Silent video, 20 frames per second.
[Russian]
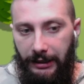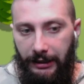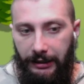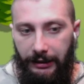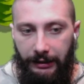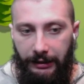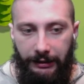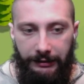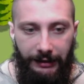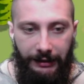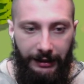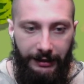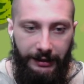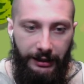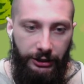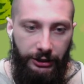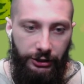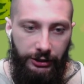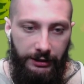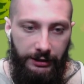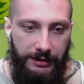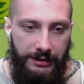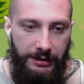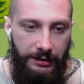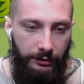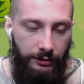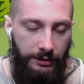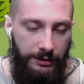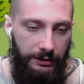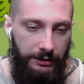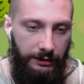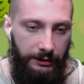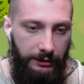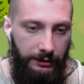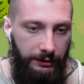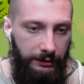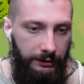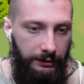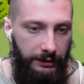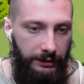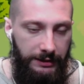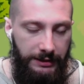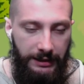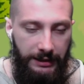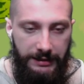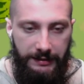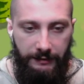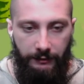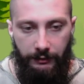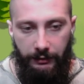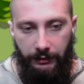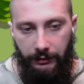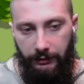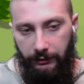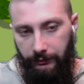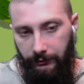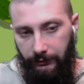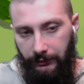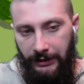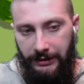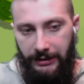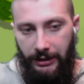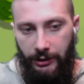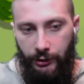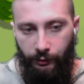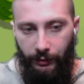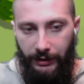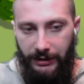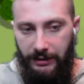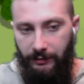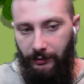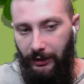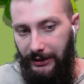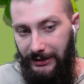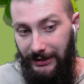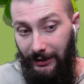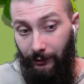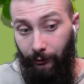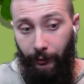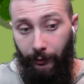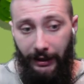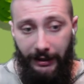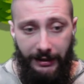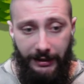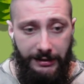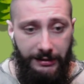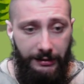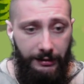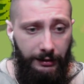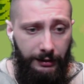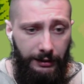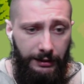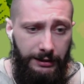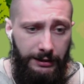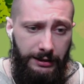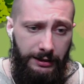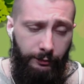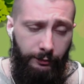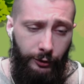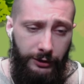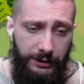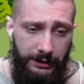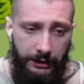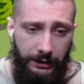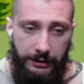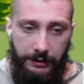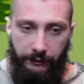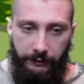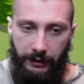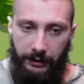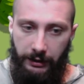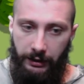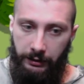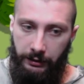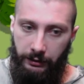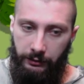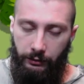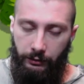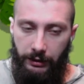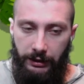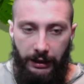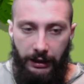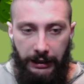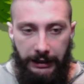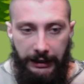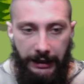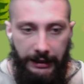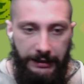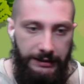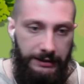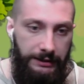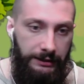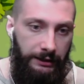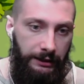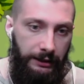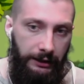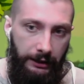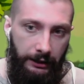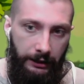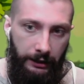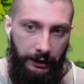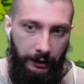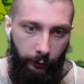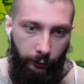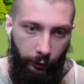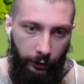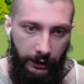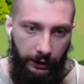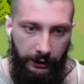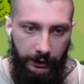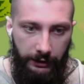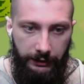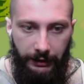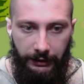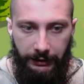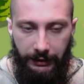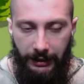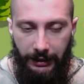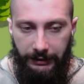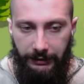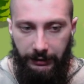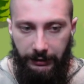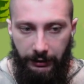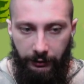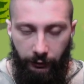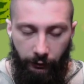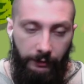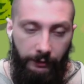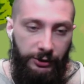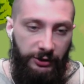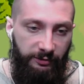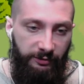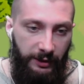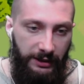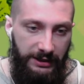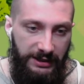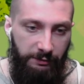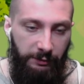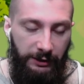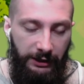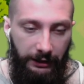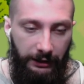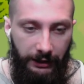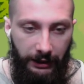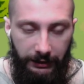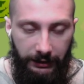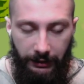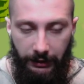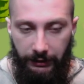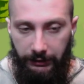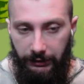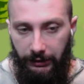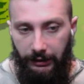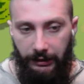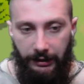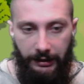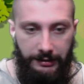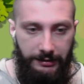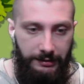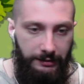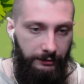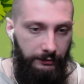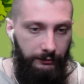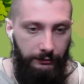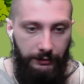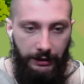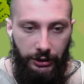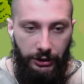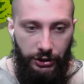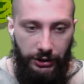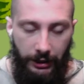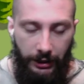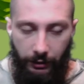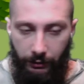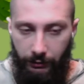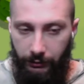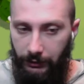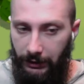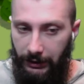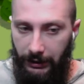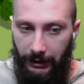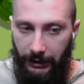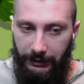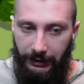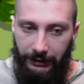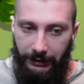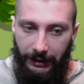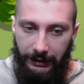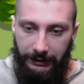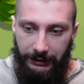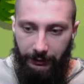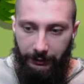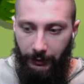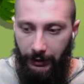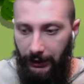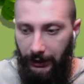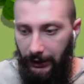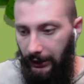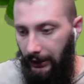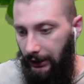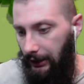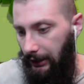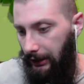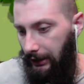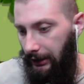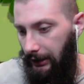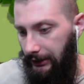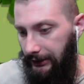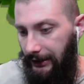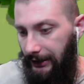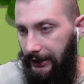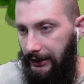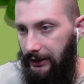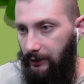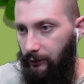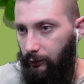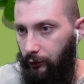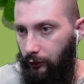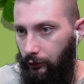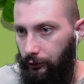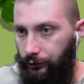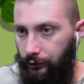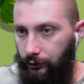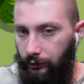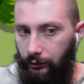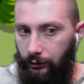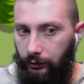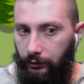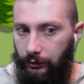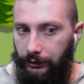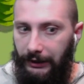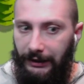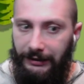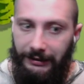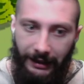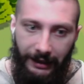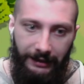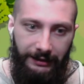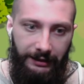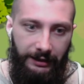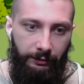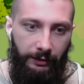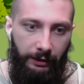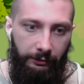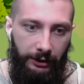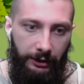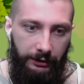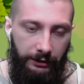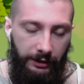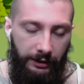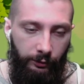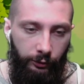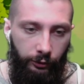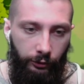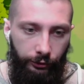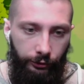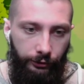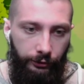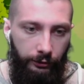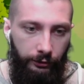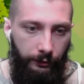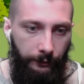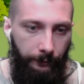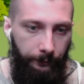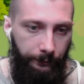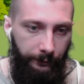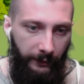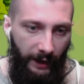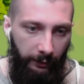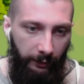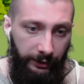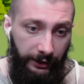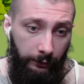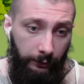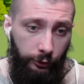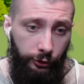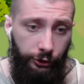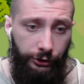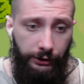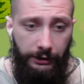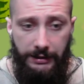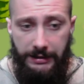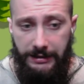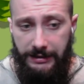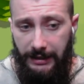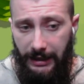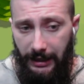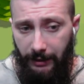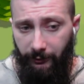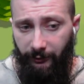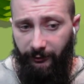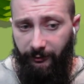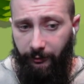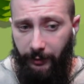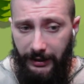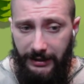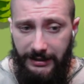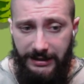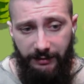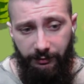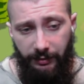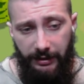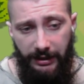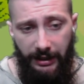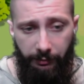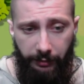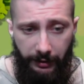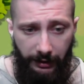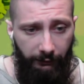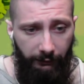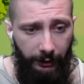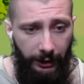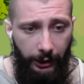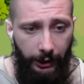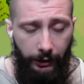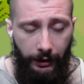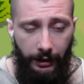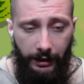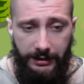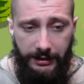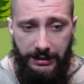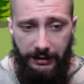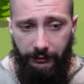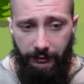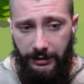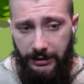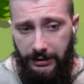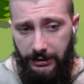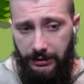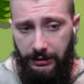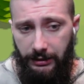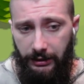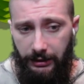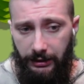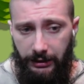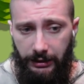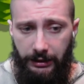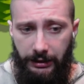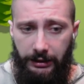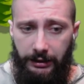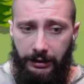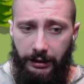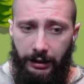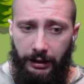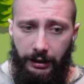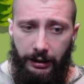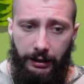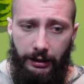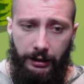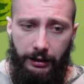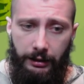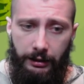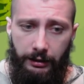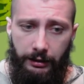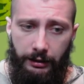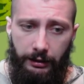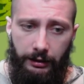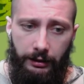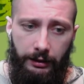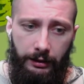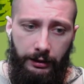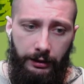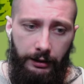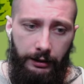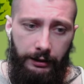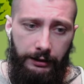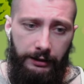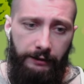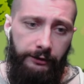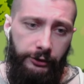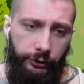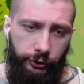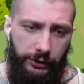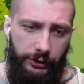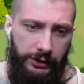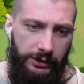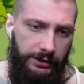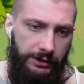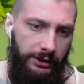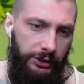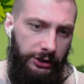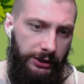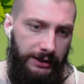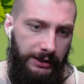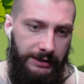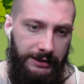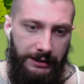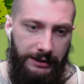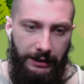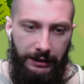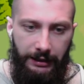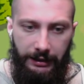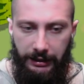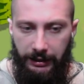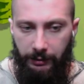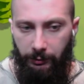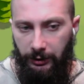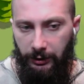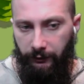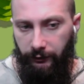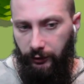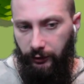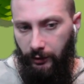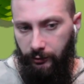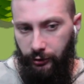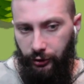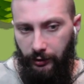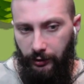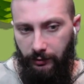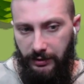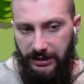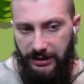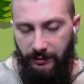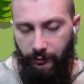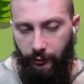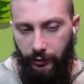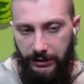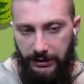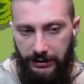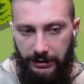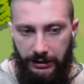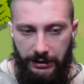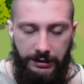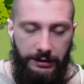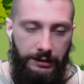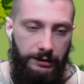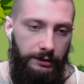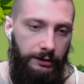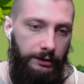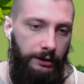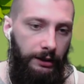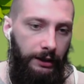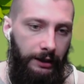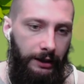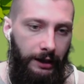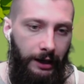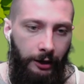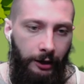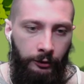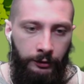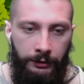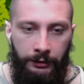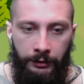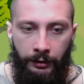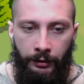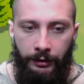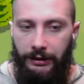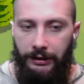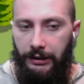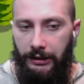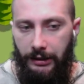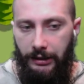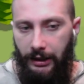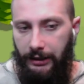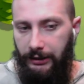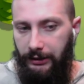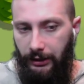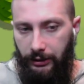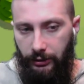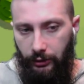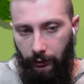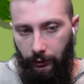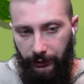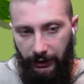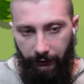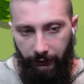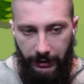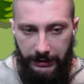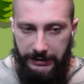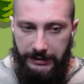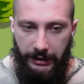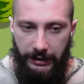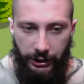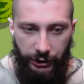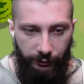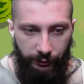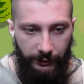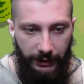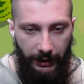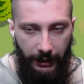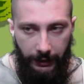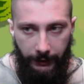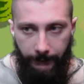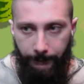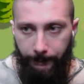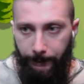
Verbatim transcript: э, дальнейших серьезных э, действиях. Надеюсь, быть им хотя бы полезно. Идти буститься в какие-то другие альянсы, а, более донатные. Ну, вообще, в принципе, донатный этот альянс я не считаю никак донатным. А, я не буду, на данный момент не буду, потому что сам, в принципе, не проявляю активности и Э, не вижу сейчас цели именно в том, чтобы запустить э, аккаунт, но не играть на нем. Давайте скажем так.